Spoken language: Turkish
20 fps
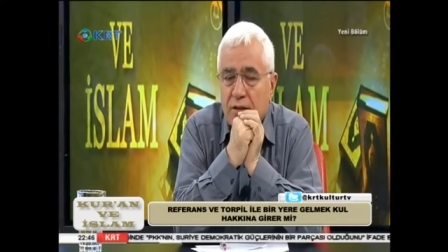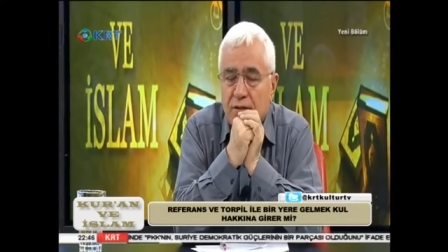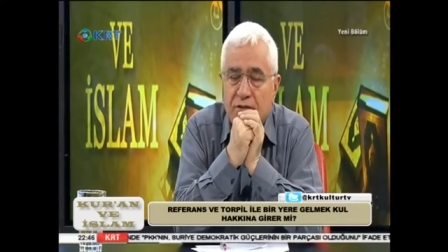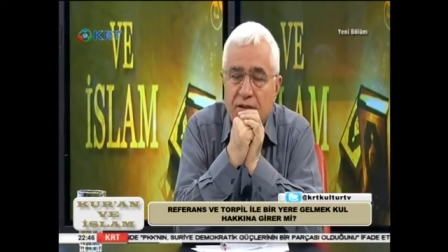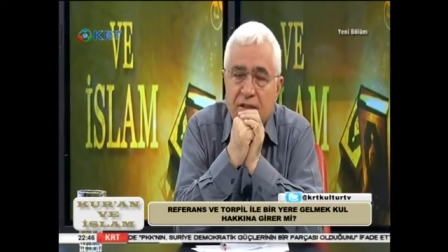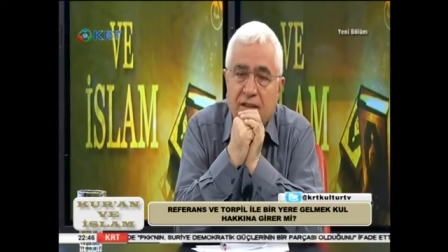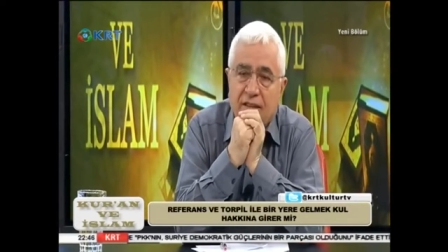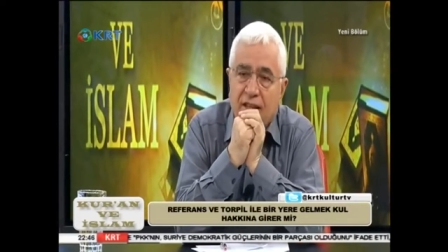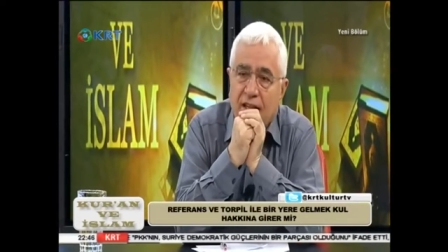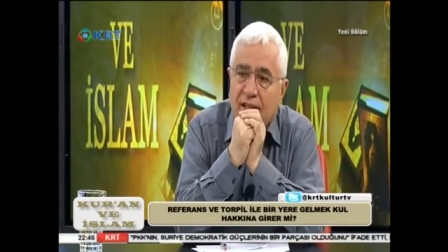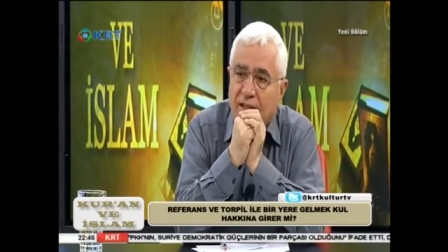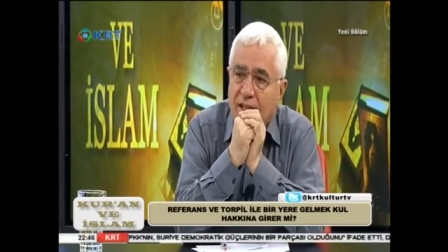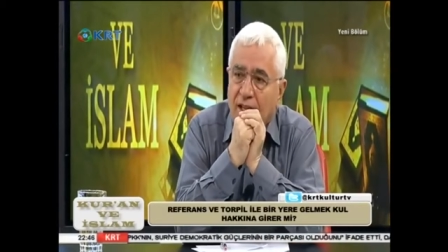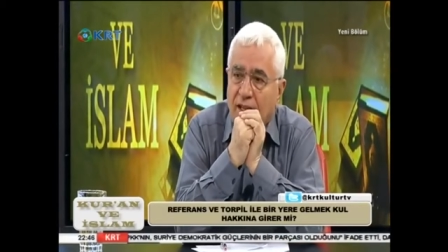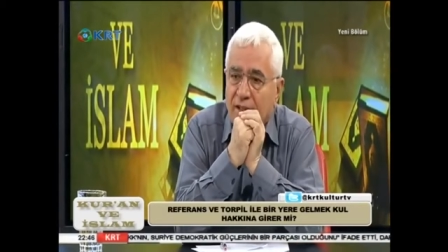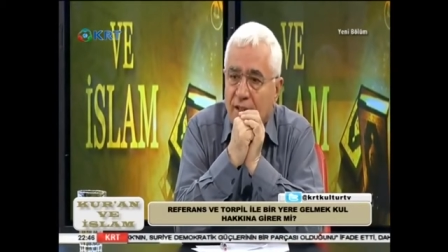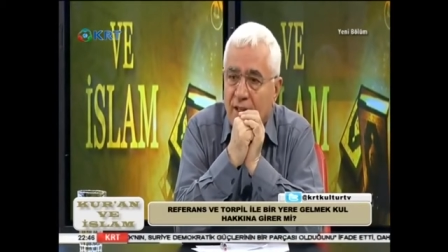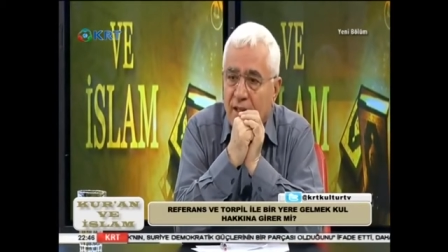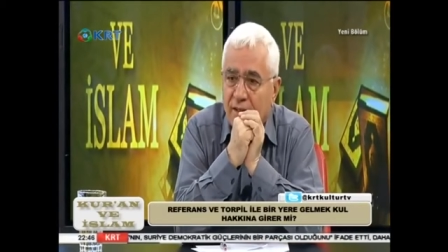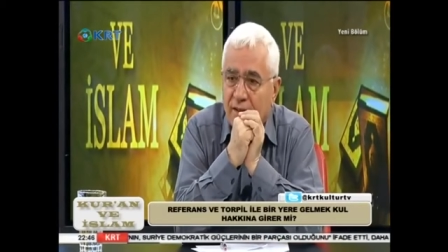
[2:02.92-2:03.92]

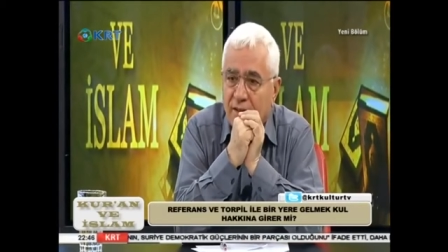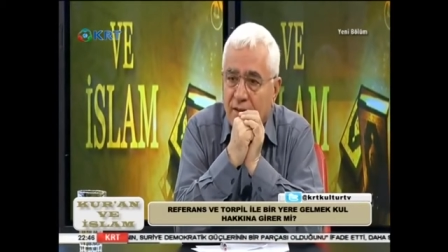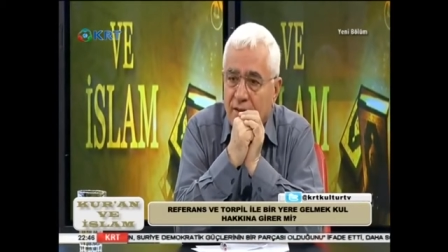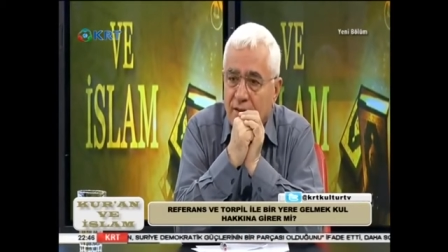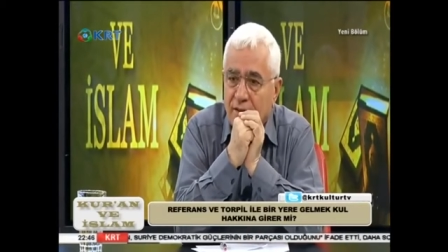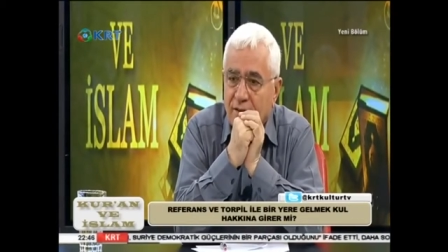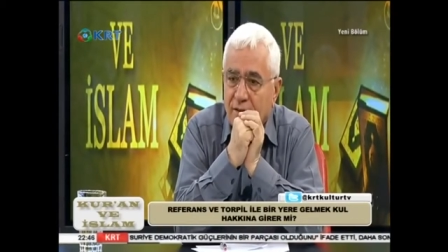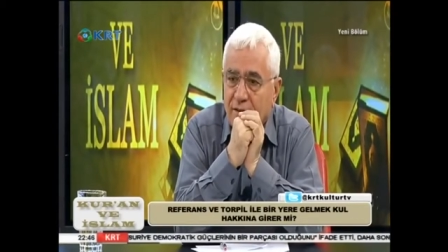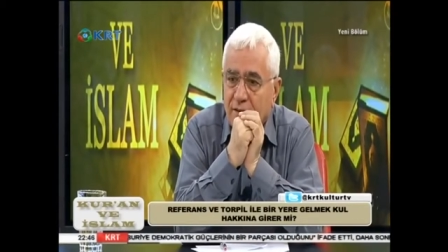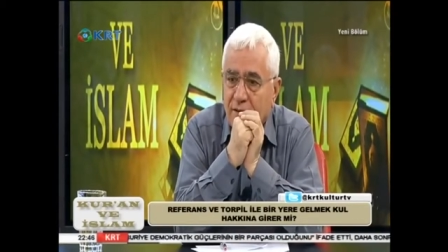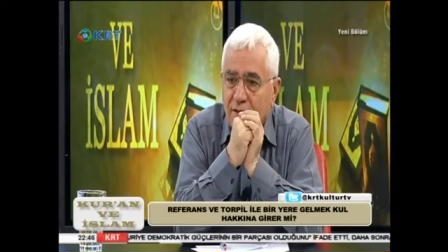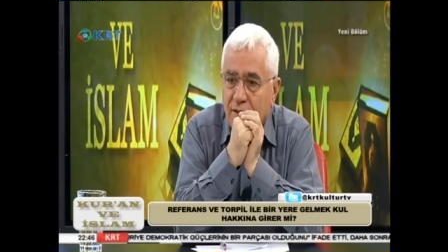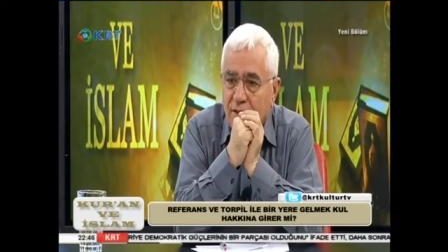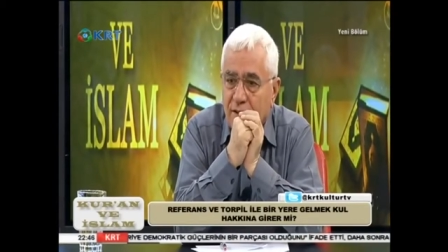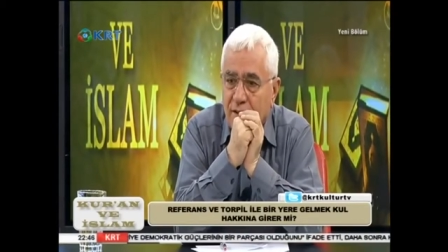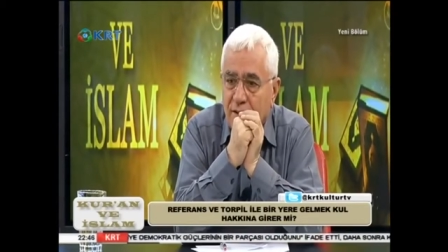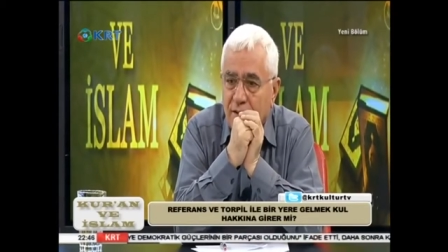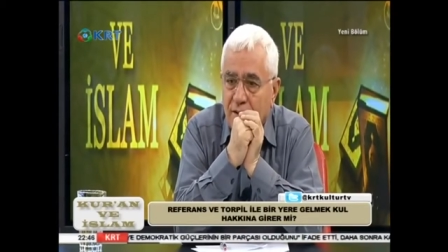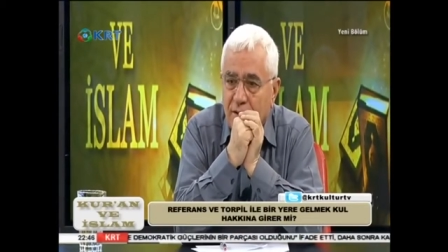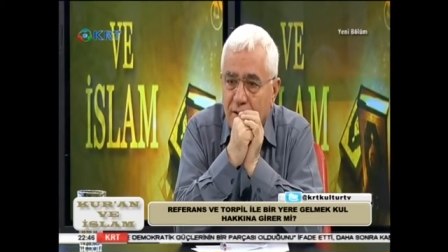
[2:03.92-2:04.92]
fıtrattan gelir.
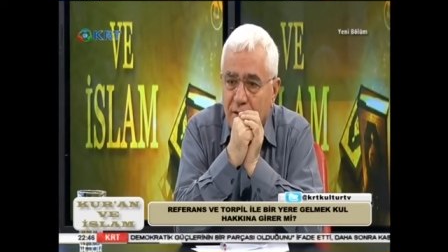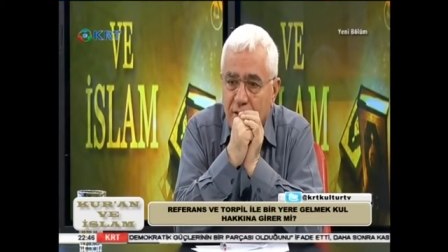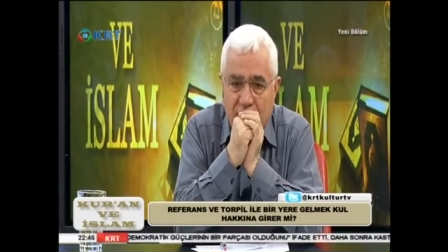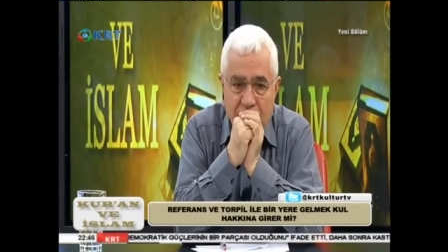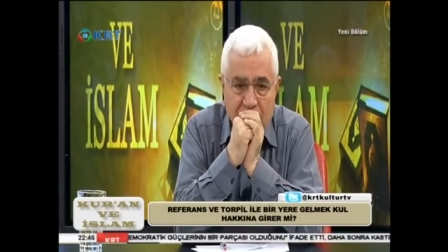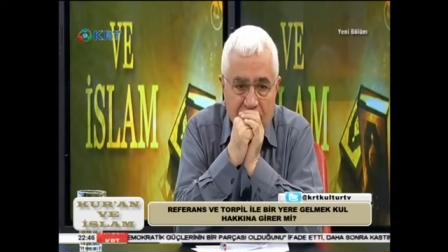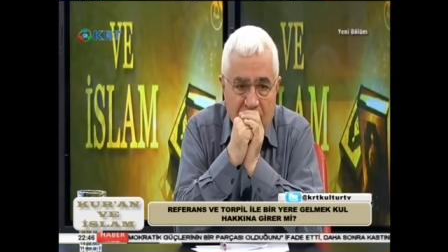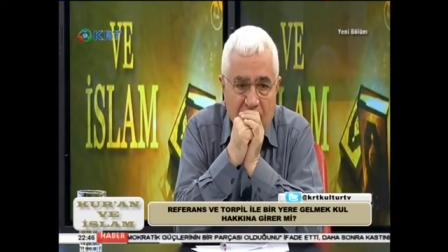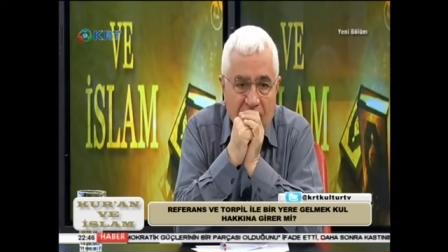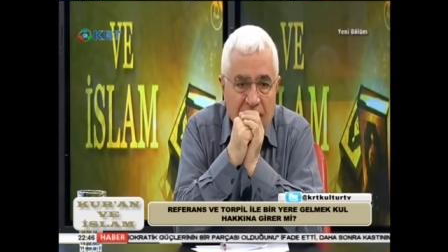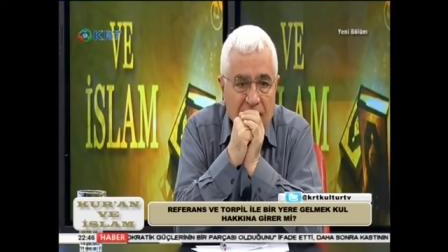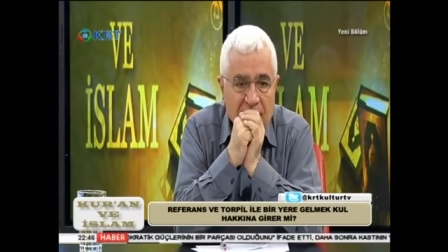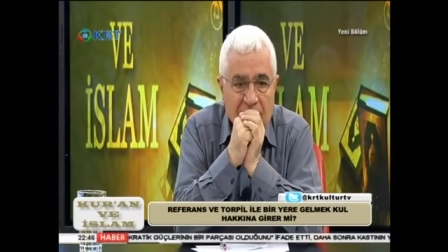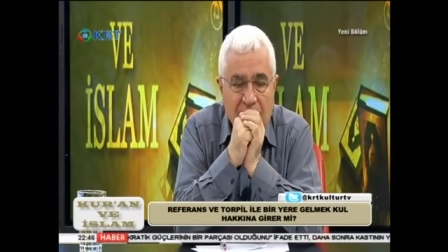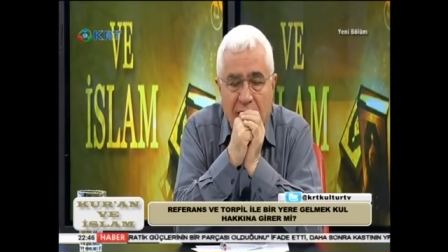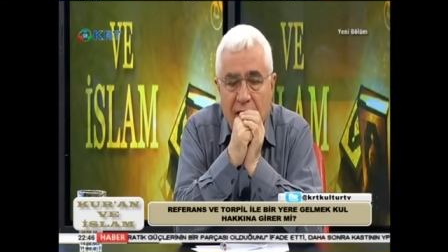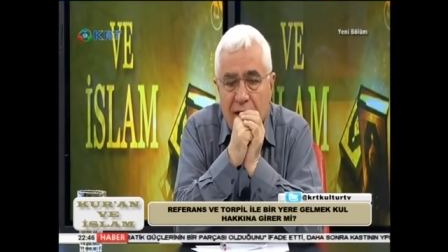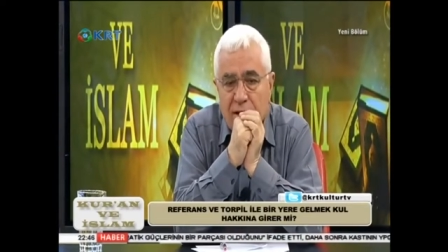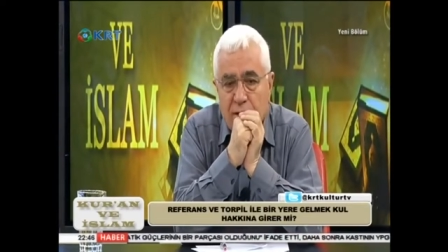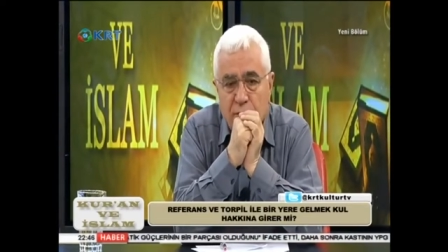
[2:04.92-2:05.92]
Yani
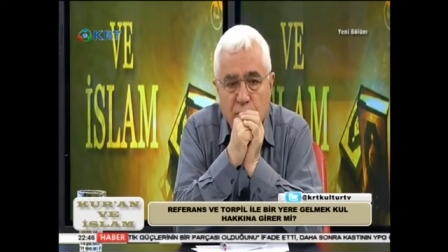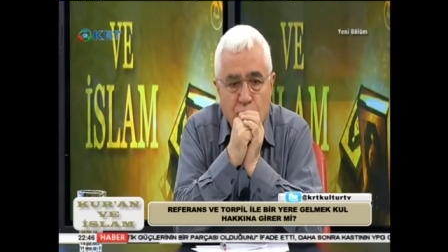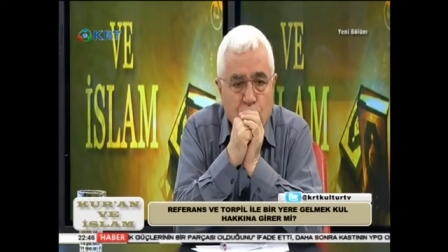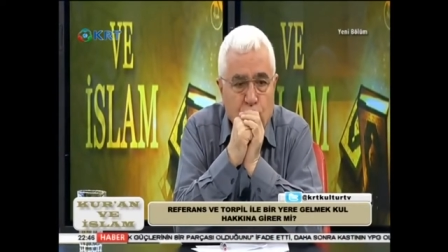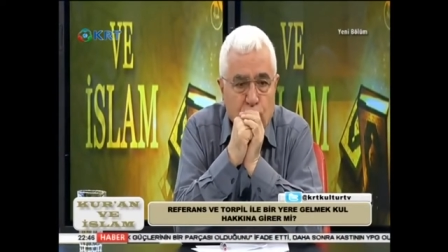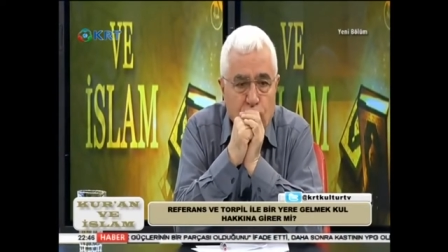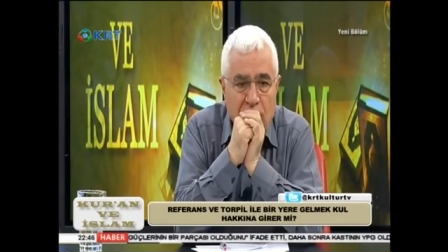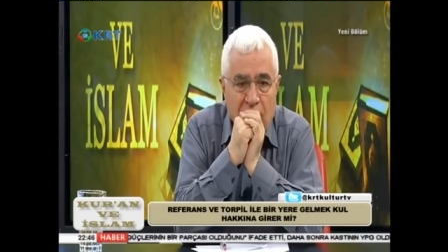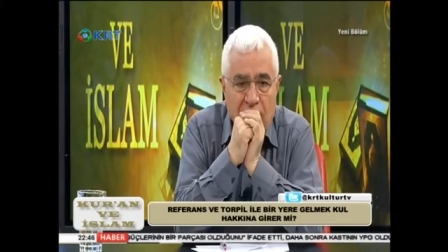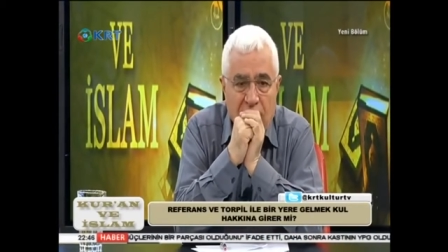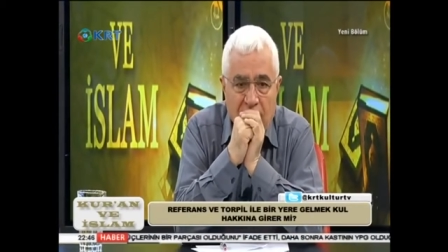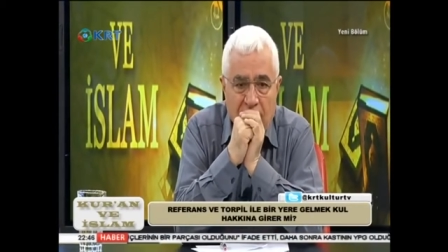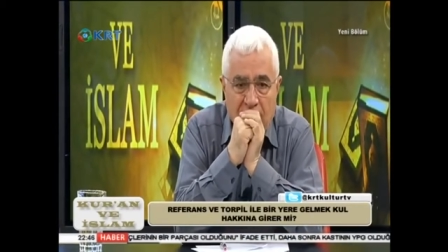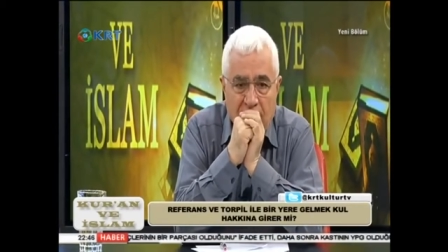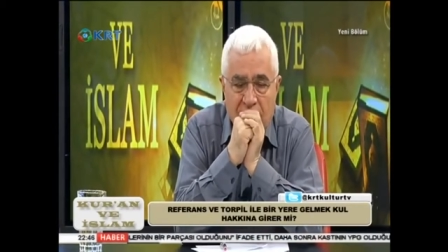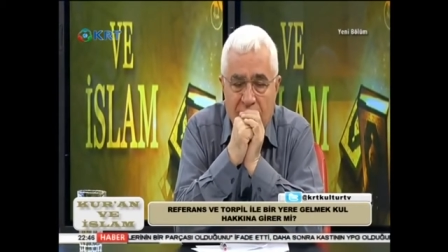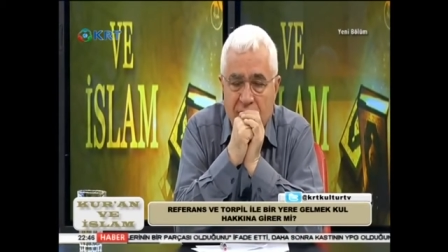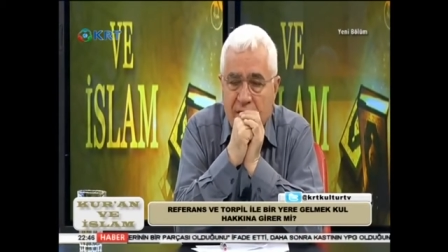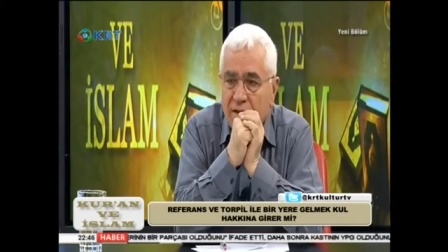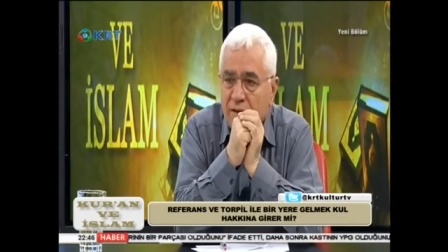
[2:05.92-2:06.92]
illaki Müslümanlar
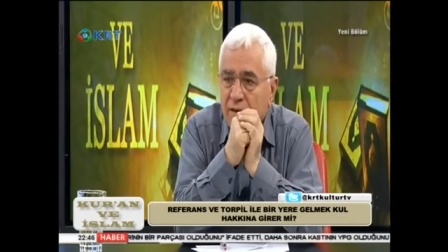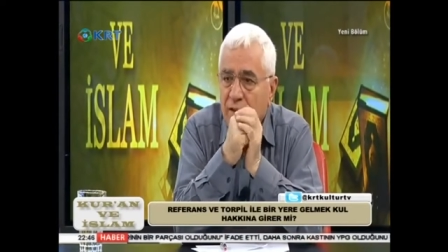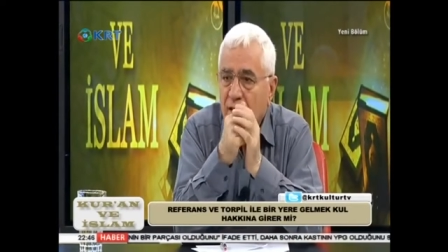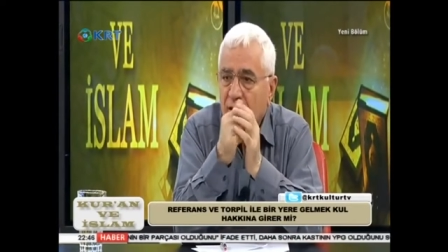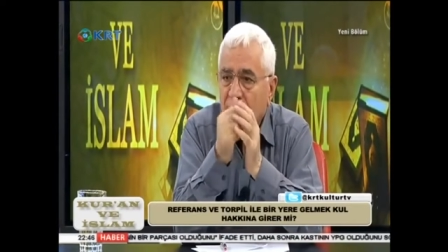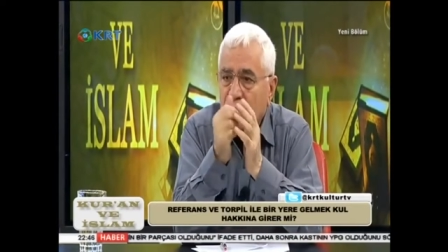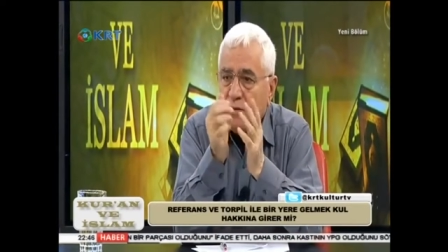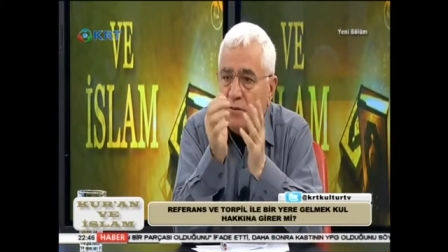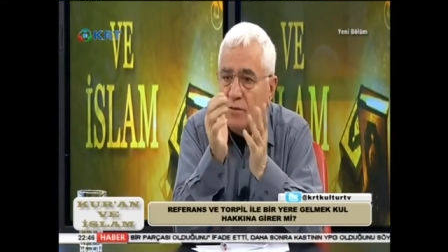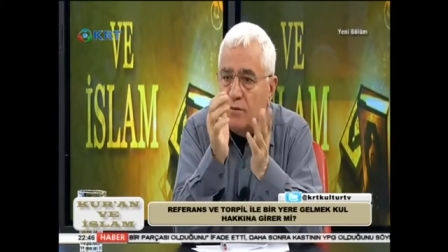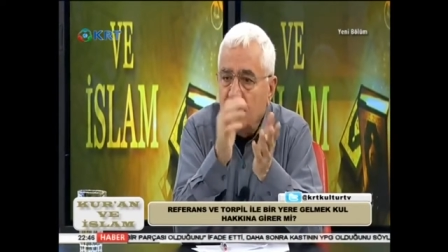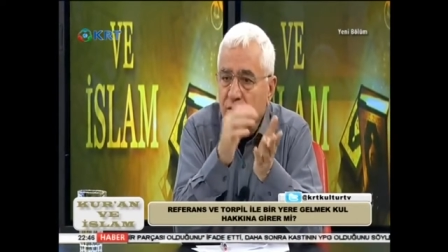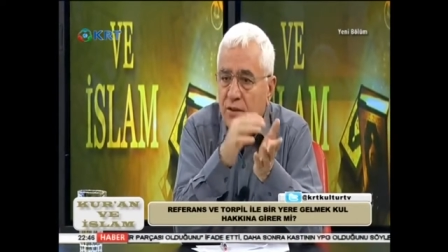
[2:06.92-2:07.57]
arasında,